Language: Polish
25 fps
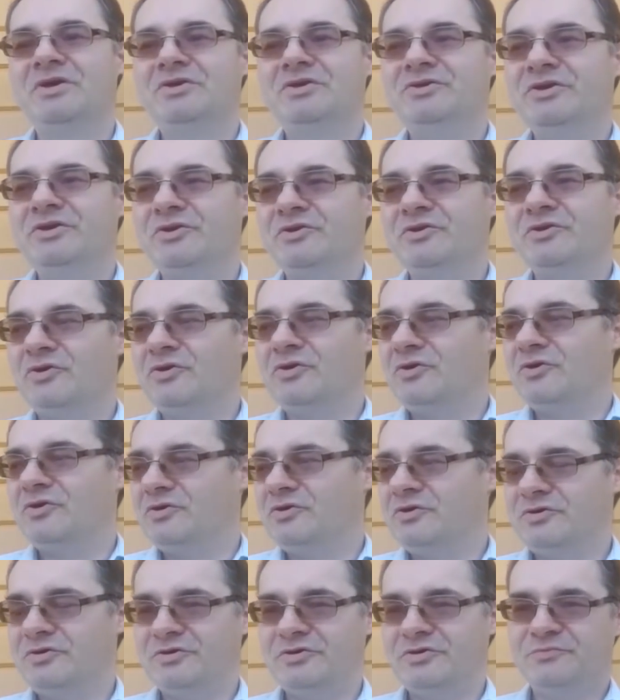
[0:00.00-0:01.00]
Jego
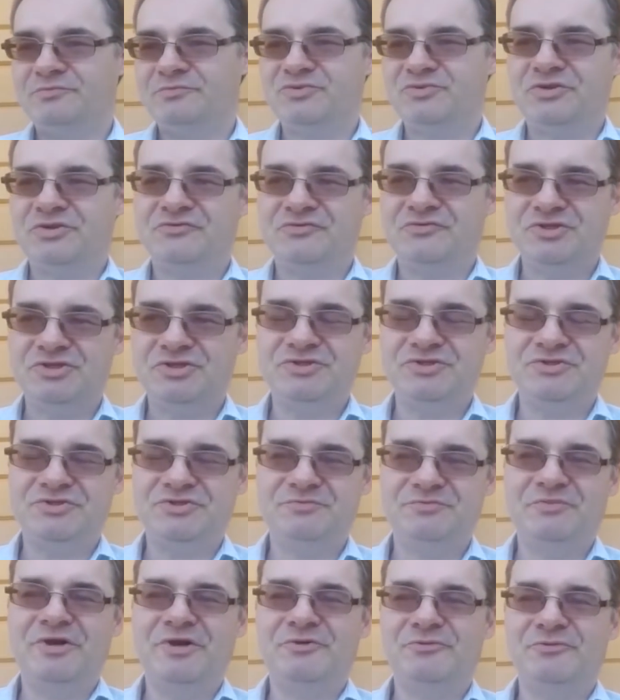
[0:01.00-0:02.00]
e, przez wcześnie
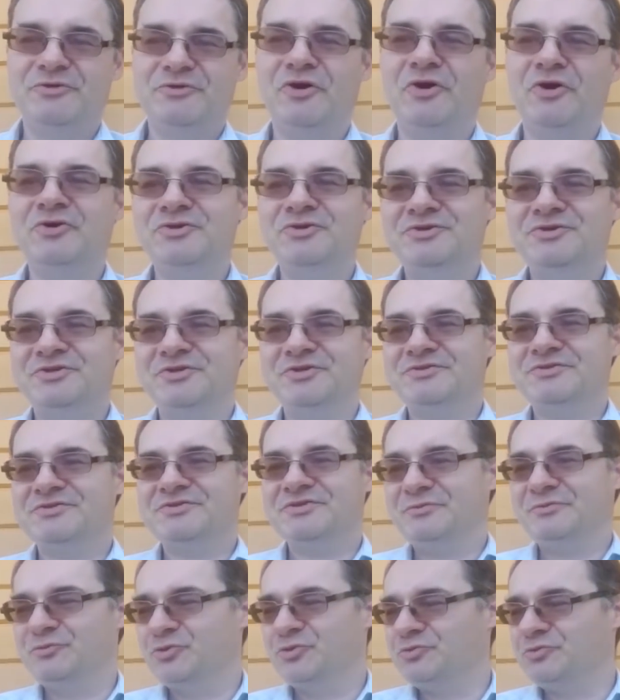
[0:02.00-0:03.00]
zmarły ojciec
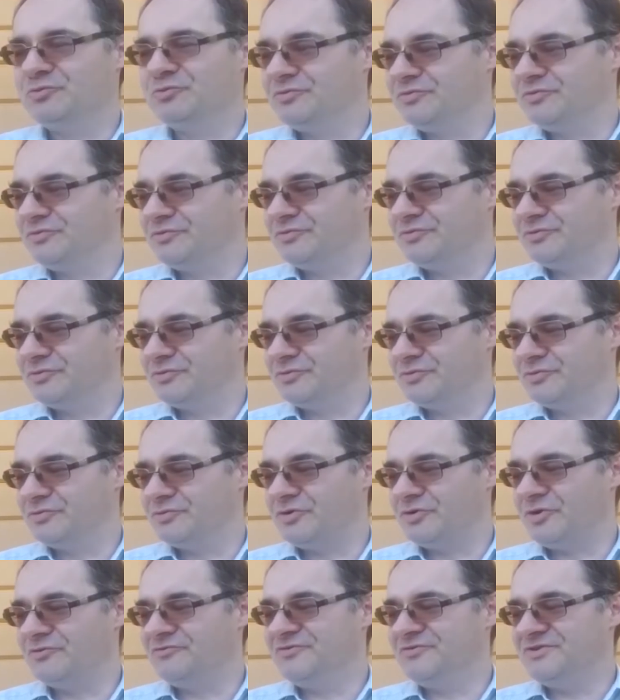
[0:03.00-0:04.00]
tam był e,
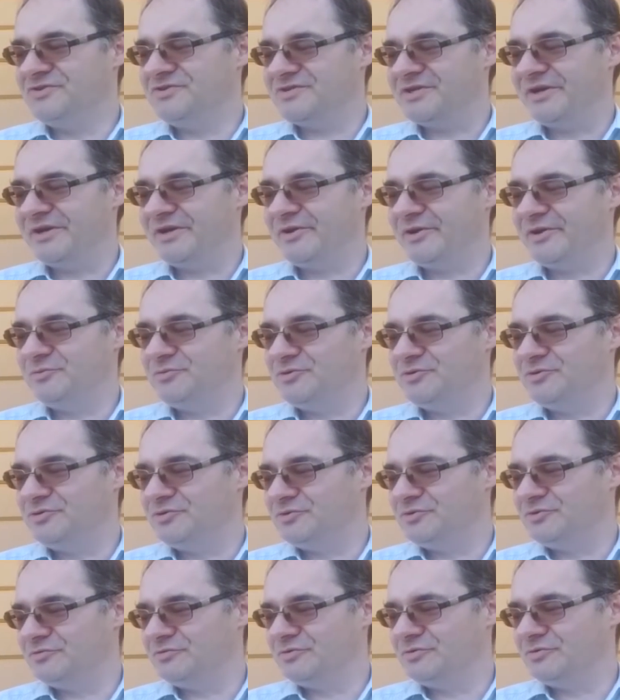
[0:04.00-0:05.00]
oficerem i
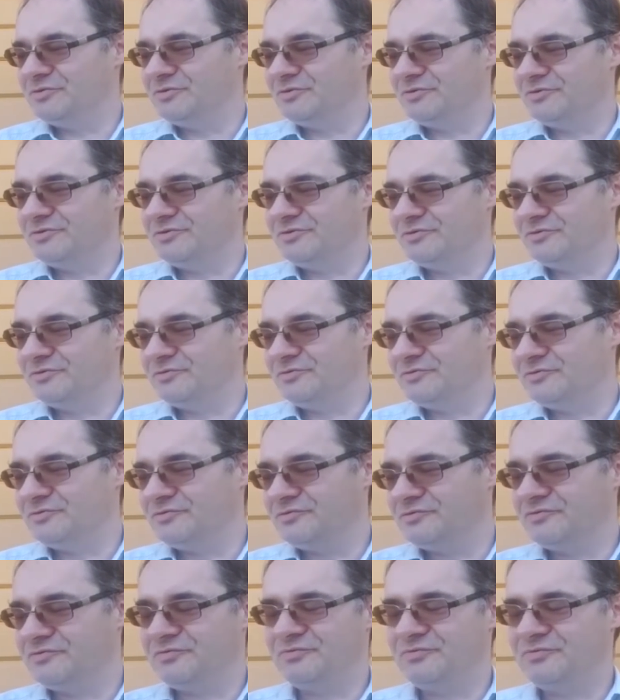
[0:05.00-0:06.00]

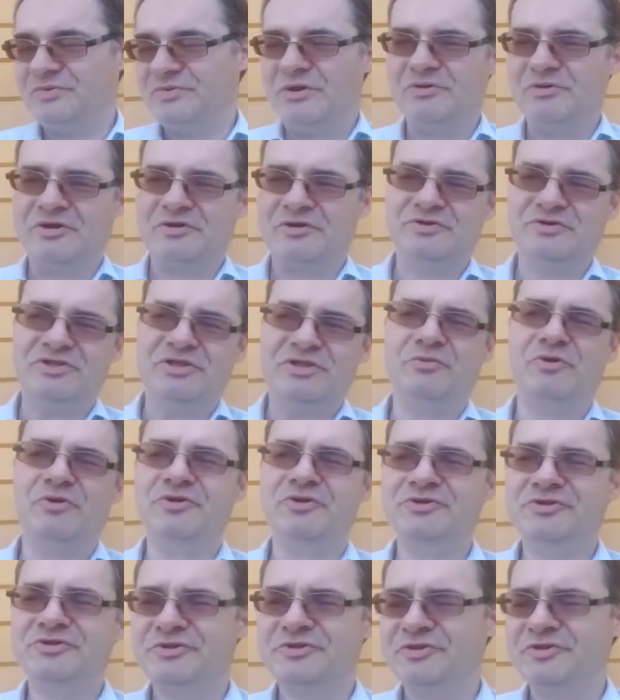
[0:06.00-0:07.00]
e, miał jakiś tam
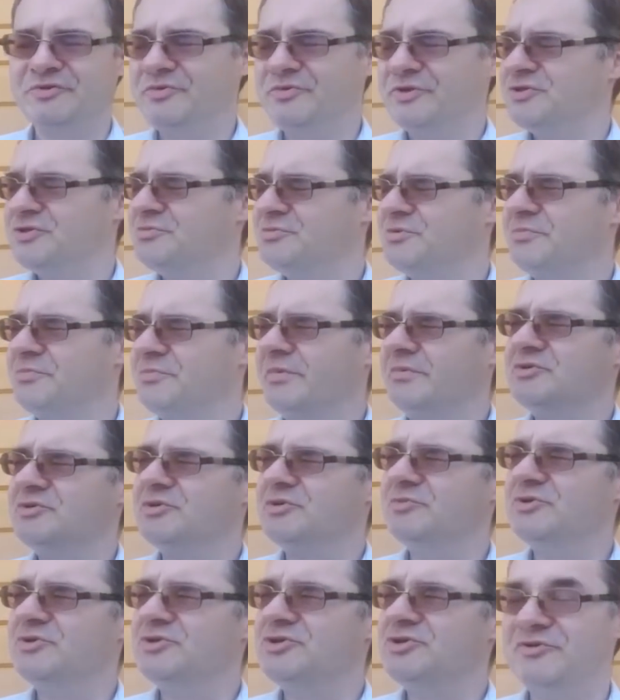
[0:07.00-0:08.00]
order, chyba się nie
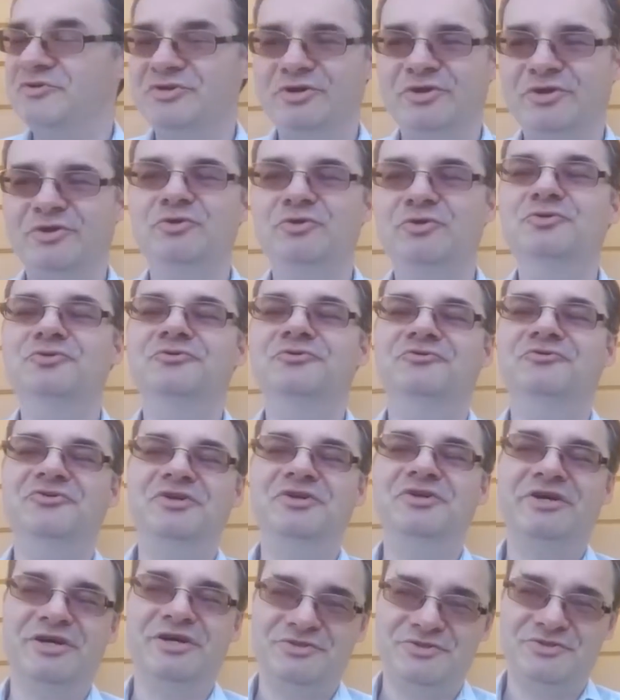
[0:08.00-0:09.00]
pomyślę, mieli świętego
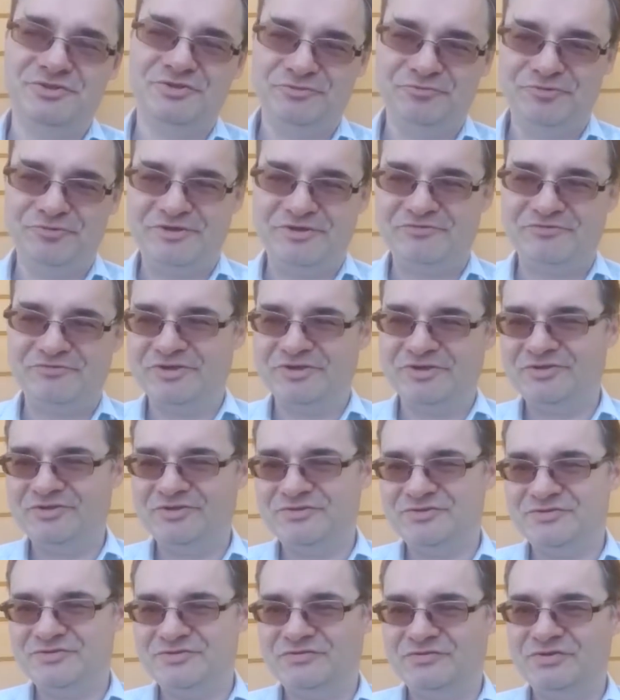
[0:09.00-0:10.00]
Ludwika, czyli prawda,
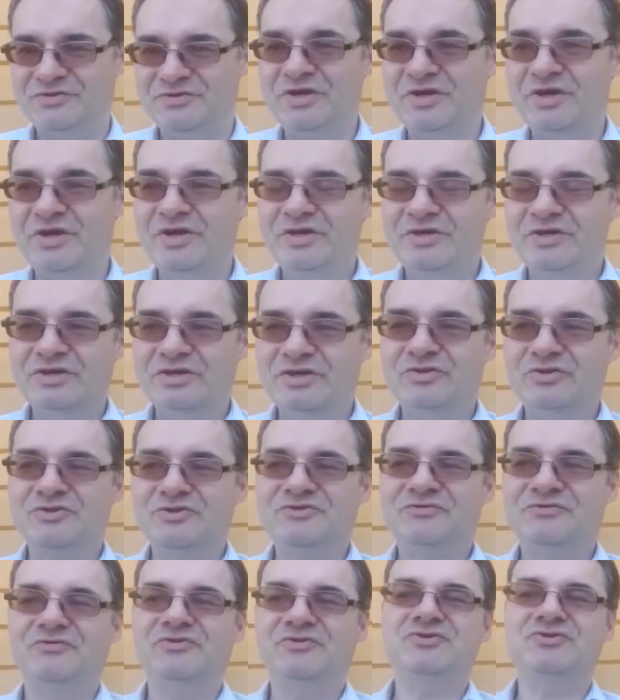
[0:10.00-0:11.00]
jeden z, jedno
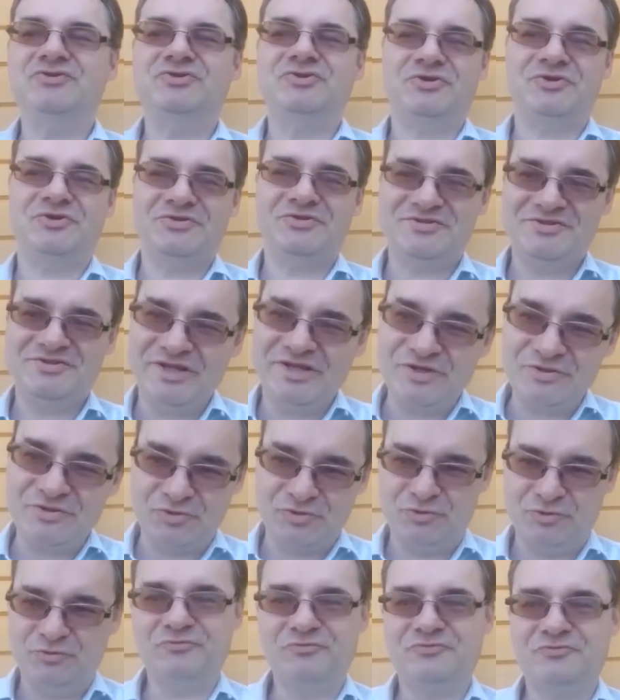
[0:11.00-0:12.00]
z wyższych
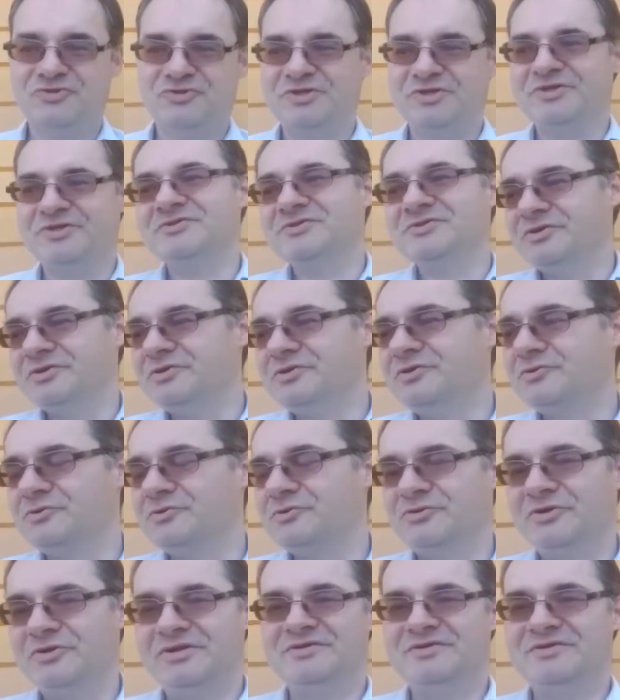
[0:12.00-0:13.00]
odznaczeń ówczesnych
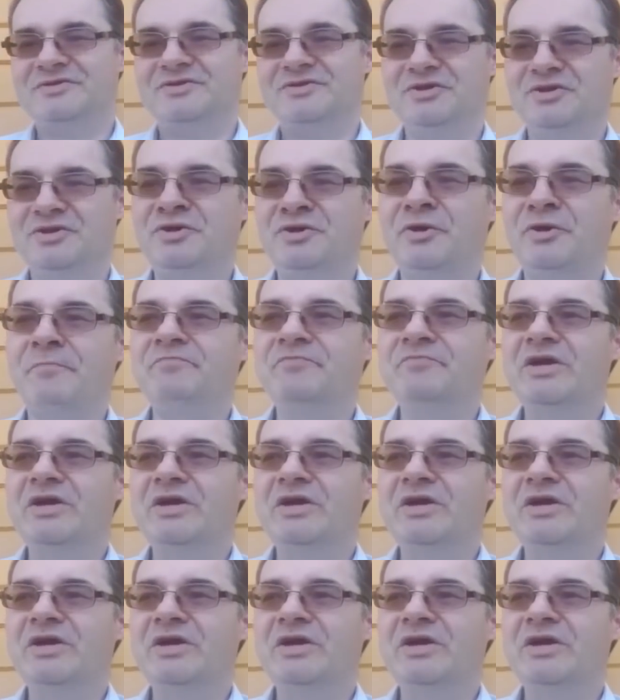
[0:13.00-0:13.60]
królewskich.